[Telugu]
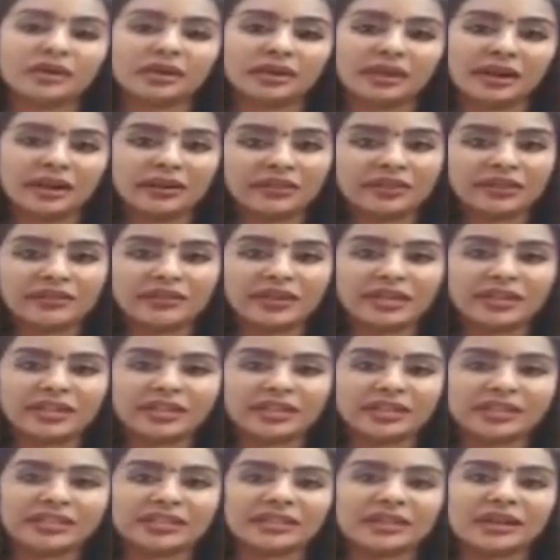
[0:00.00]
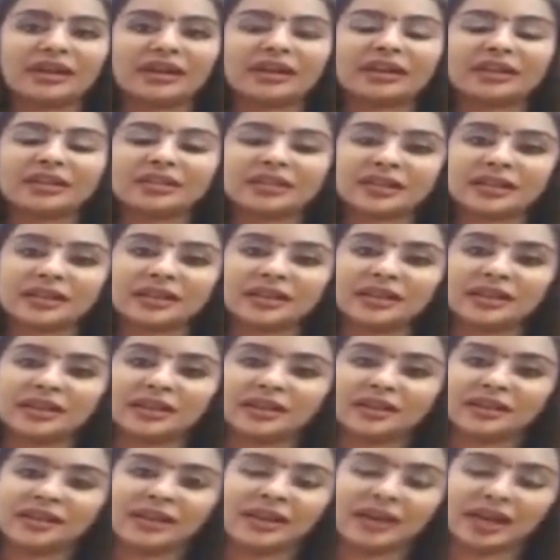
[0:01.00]
రావడం అనేది చాలా చాలా
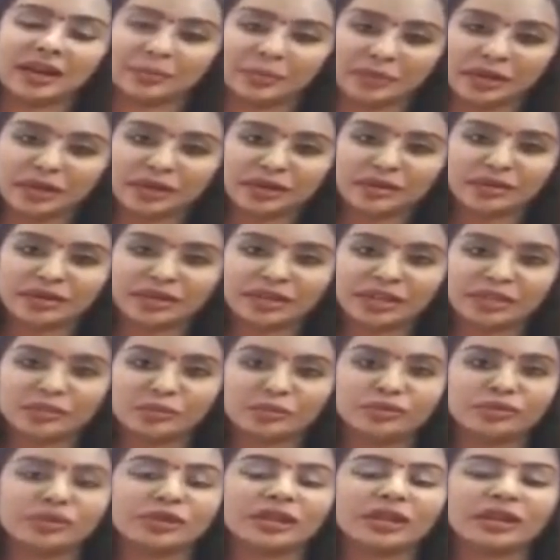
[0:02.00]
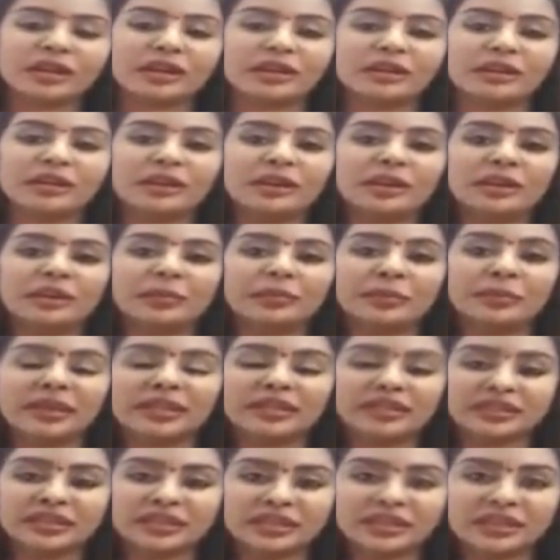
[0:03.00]
హ్యాపీగా ఉంది ముందుగా
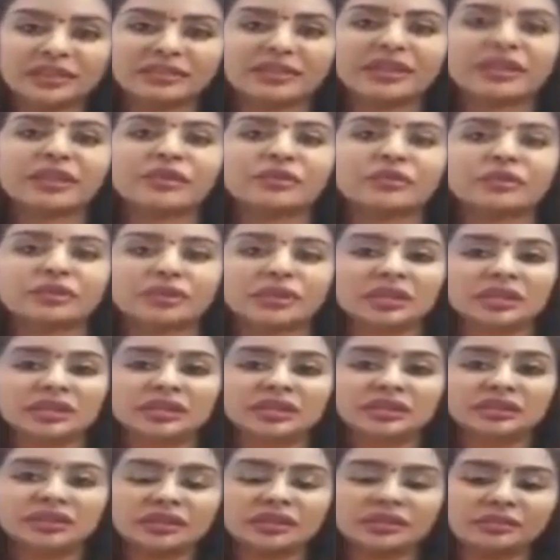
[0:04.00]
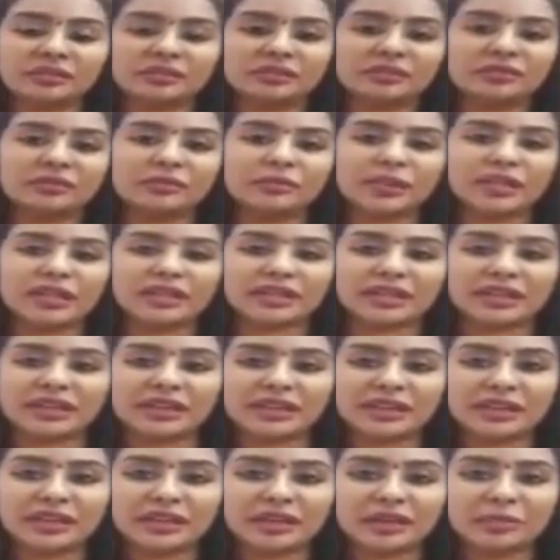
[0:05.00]
ప్రత్యేకమైన కృతజ్ఞతలు మన
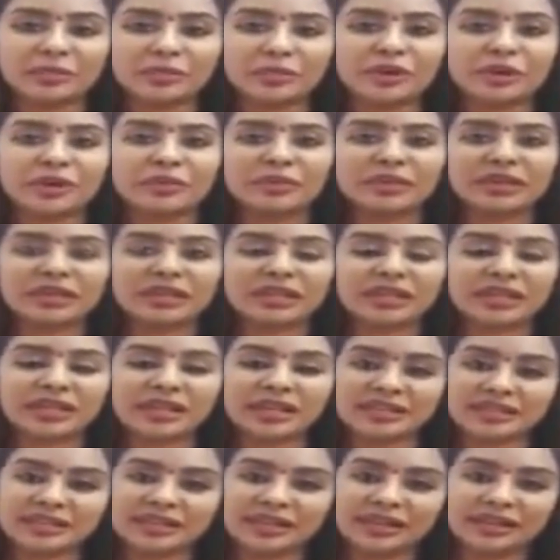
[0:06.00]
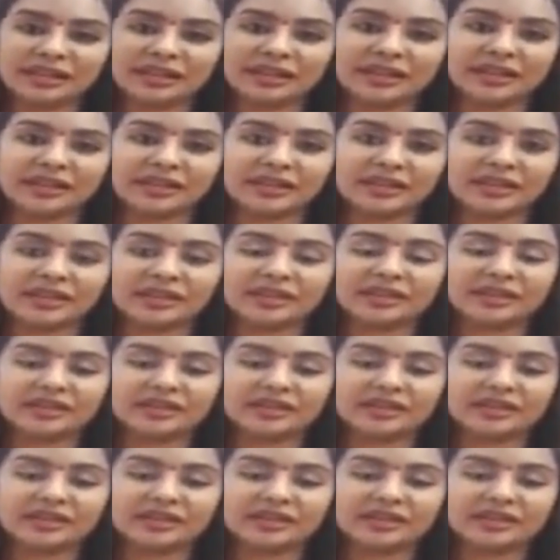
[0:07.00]
తెలంగాణ ముఖ్యమంత్రి కేసీఆర్ గారికి